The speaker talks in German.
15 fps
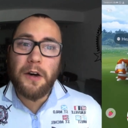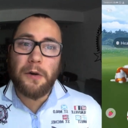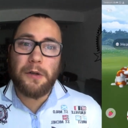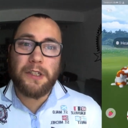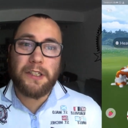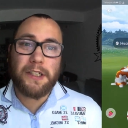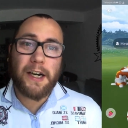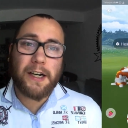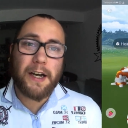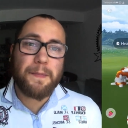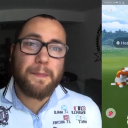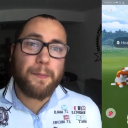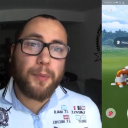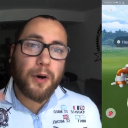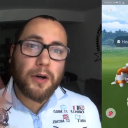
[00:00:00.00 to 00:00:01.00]
und ich gar
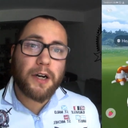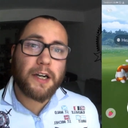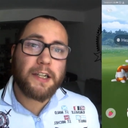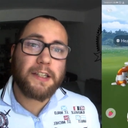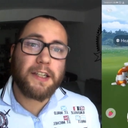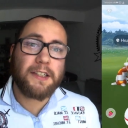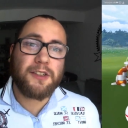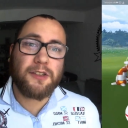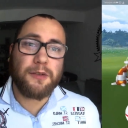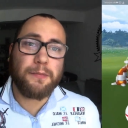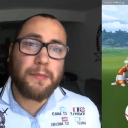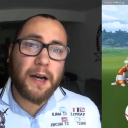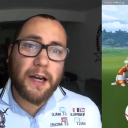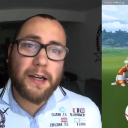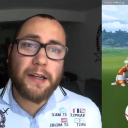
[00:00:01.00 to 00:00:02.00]
keinen Bock hatte, das zu
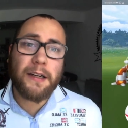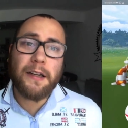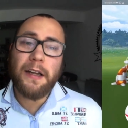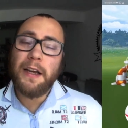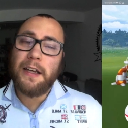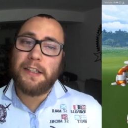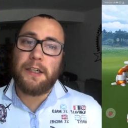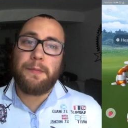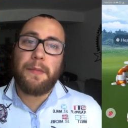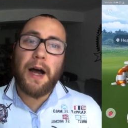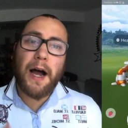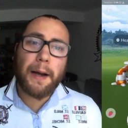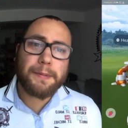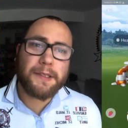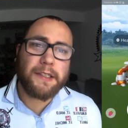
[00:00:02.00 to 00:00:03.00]
machen. Ich habe
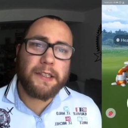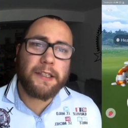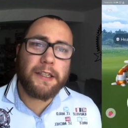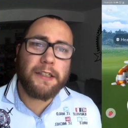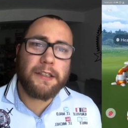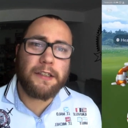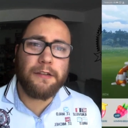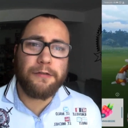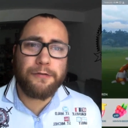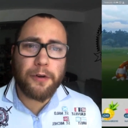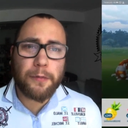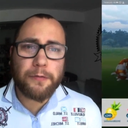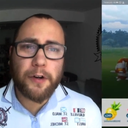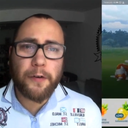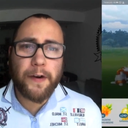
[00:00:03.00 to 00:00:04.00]
absichtlich die
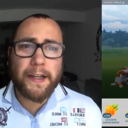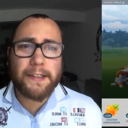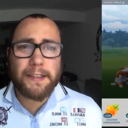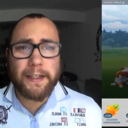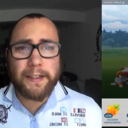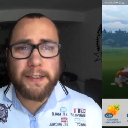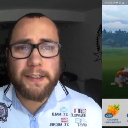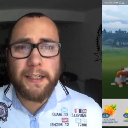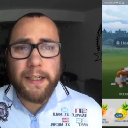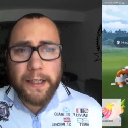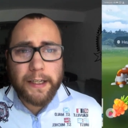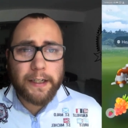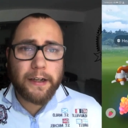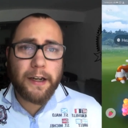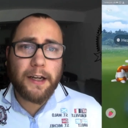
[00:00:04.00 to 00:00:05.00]
5er Raids links
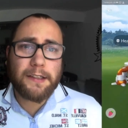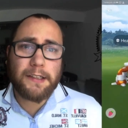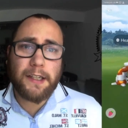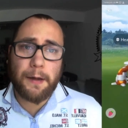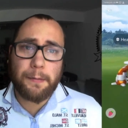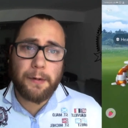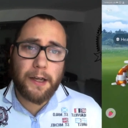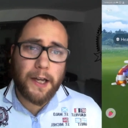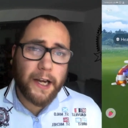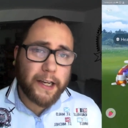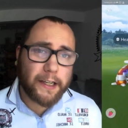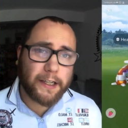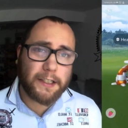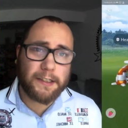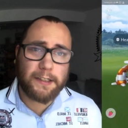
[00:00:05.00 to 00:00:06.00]
liegen lassen, habe
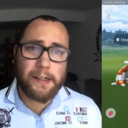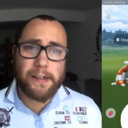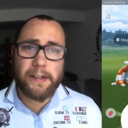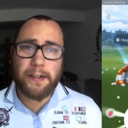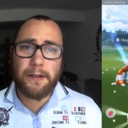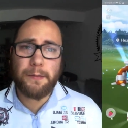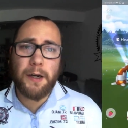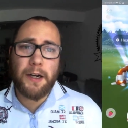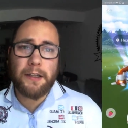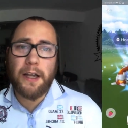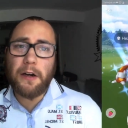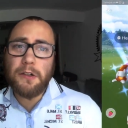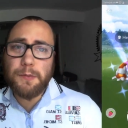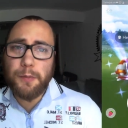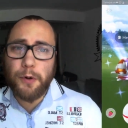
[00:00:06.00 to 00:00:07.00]
kein Cresselia gemacht,
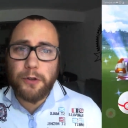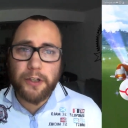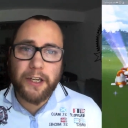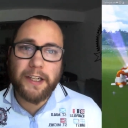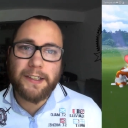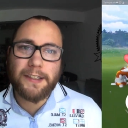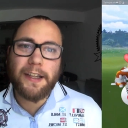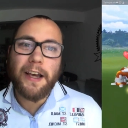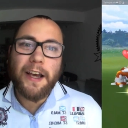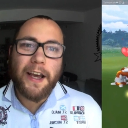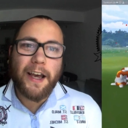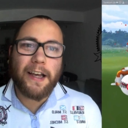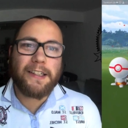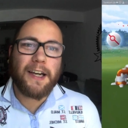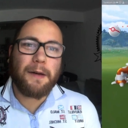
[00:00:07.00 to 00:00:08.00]
aus Protest.
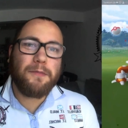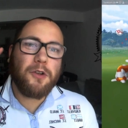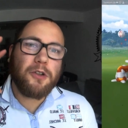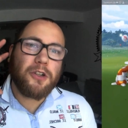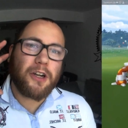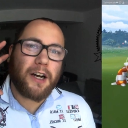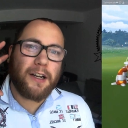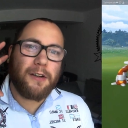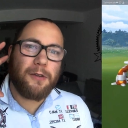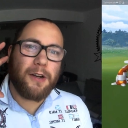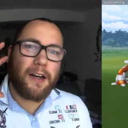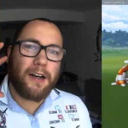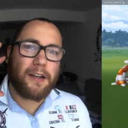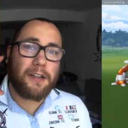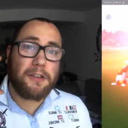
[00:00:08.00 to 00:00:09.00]
Ich habe nur noch
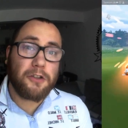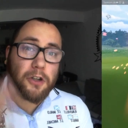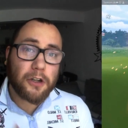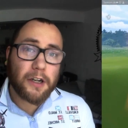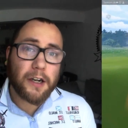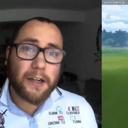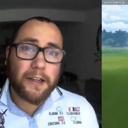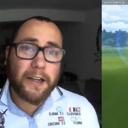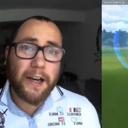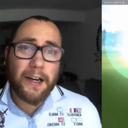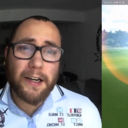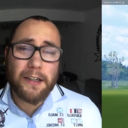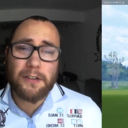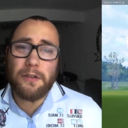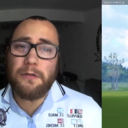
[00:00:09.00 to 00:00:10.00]
Alola Knocker
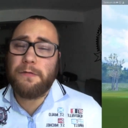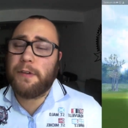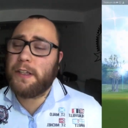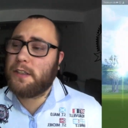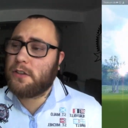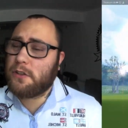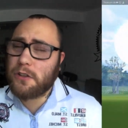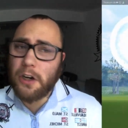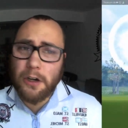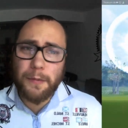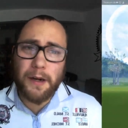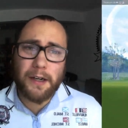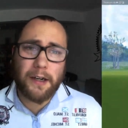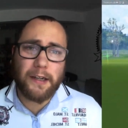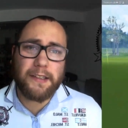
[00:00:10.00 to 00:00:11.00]
gejagt und wenn doch
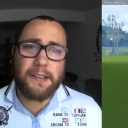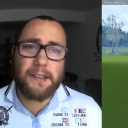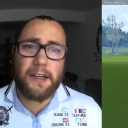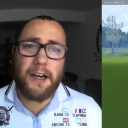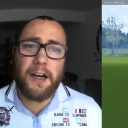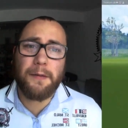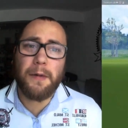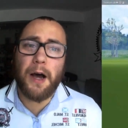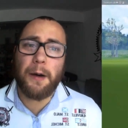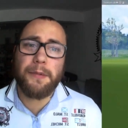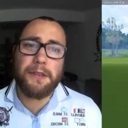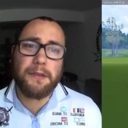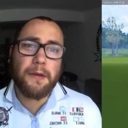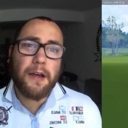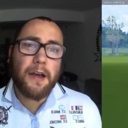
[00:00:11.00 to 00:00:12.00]
mal keins kam, habe
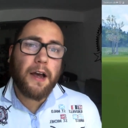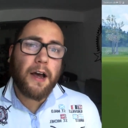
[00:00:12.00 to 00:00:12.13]
ich